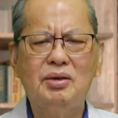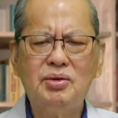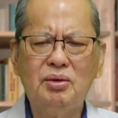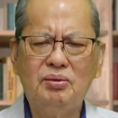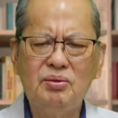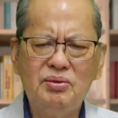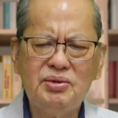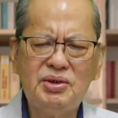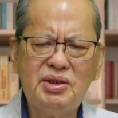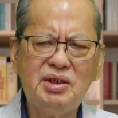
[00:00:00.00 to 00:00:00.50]

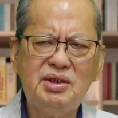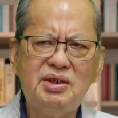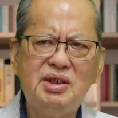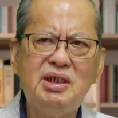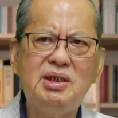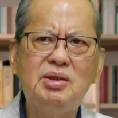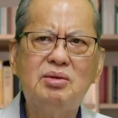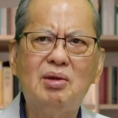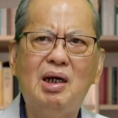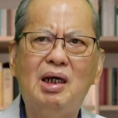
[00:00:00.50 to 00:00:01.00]
总是
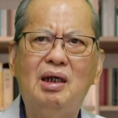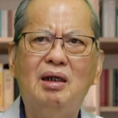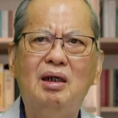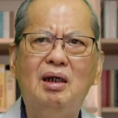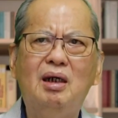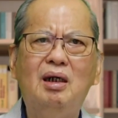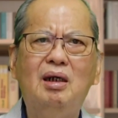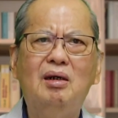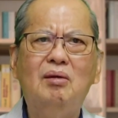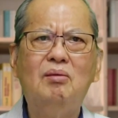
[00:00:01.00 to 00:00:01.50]
计算
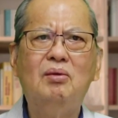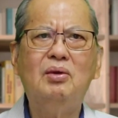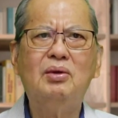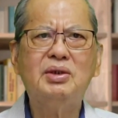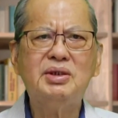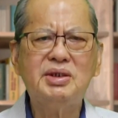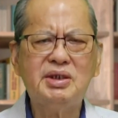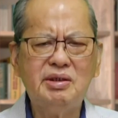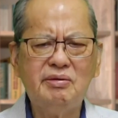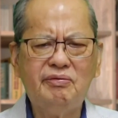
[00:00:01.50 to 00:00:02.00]
我
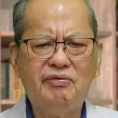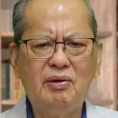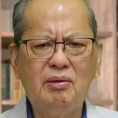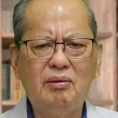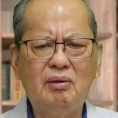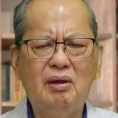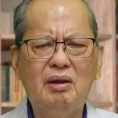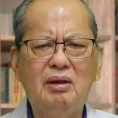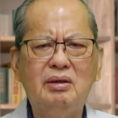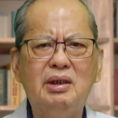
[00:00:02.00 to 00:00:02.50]
的侍
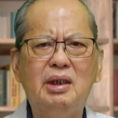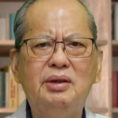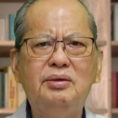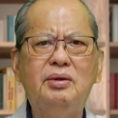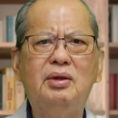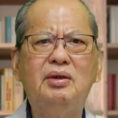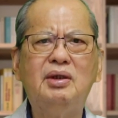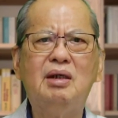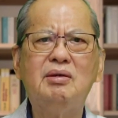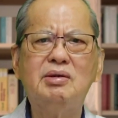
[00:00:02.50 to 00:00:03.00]
奉
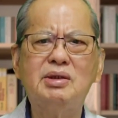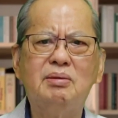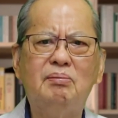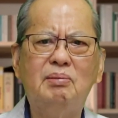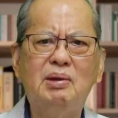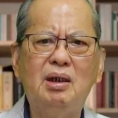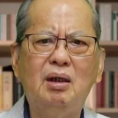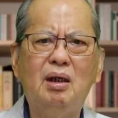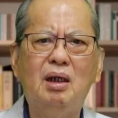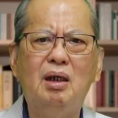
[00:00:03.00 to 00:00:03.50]
能得到
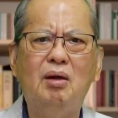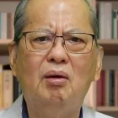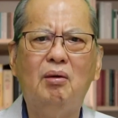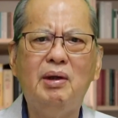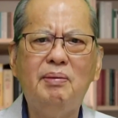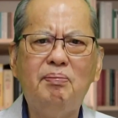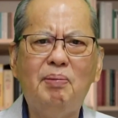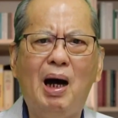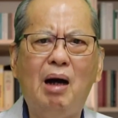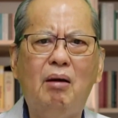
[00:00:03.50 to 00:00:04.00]
什么
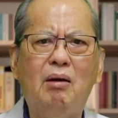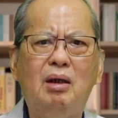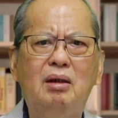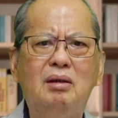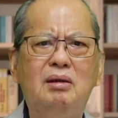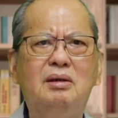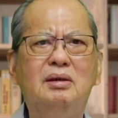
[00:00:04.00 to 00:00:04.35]
回报。